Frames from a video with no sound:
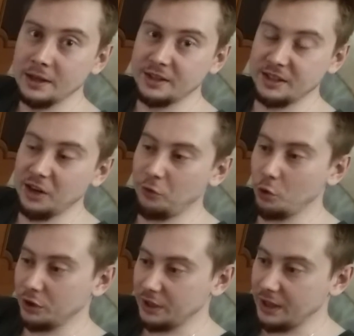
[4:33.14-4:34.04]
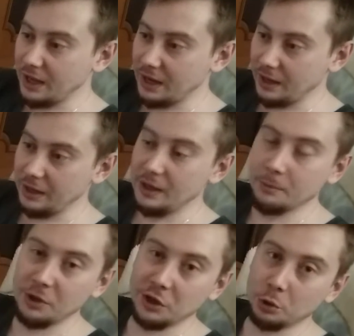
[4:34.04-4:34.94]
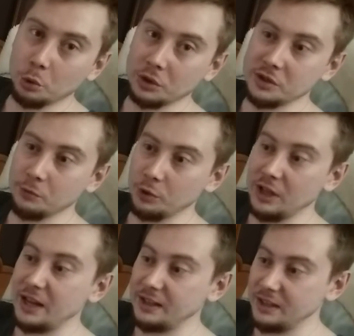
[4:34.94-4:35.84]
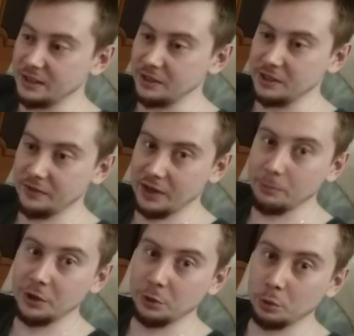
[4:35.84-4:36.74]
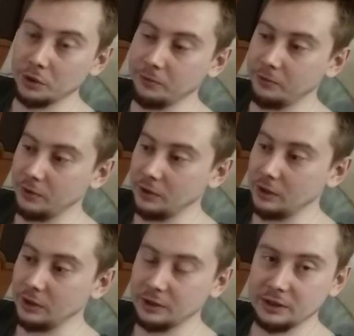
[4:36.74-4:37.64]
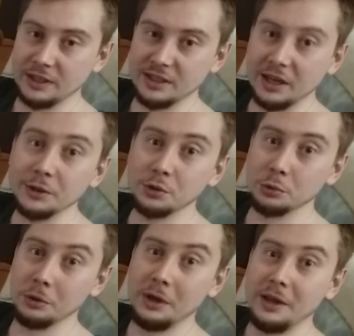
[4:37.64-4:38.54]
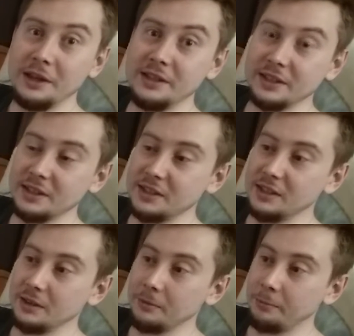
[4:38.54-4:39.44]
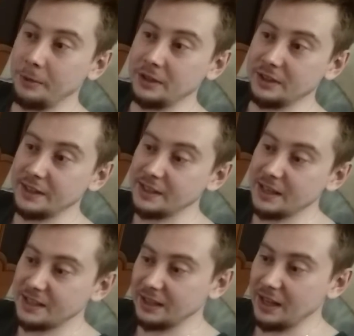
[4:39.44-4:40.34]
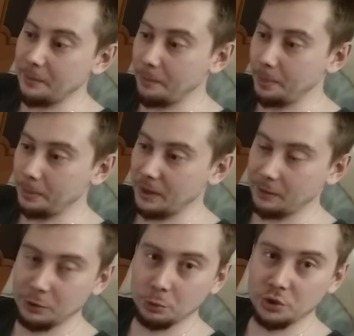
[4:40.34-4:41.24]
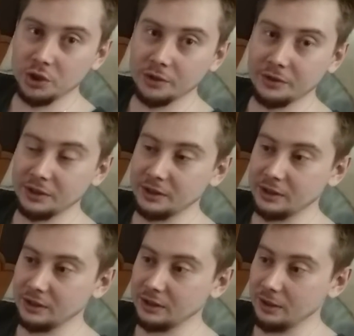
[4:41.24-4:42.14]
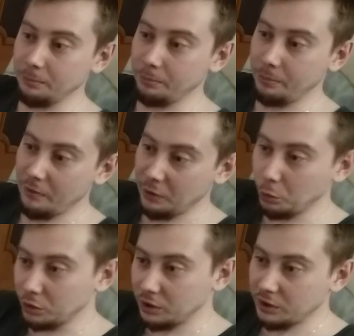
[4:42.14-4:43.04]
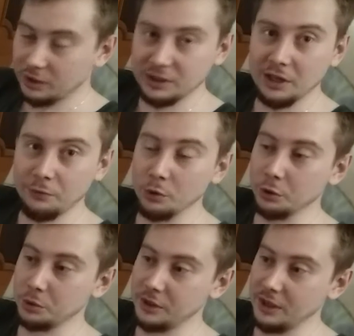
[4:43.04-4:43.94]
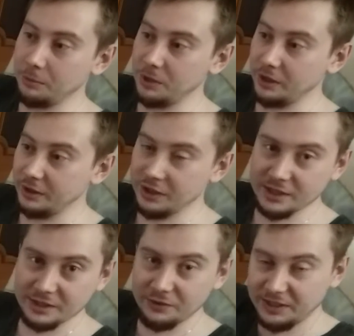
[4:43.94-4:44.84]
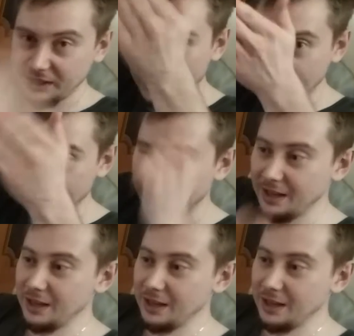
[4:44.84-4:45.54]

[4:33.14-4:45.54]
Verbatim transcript: с телефона на монитор свой, на один из своих мониторов э, трансляцию. И, соответственно, эта трансляция, она как бы не учитывает э, поворот телефона. То есть она у меня сейчас вертикально.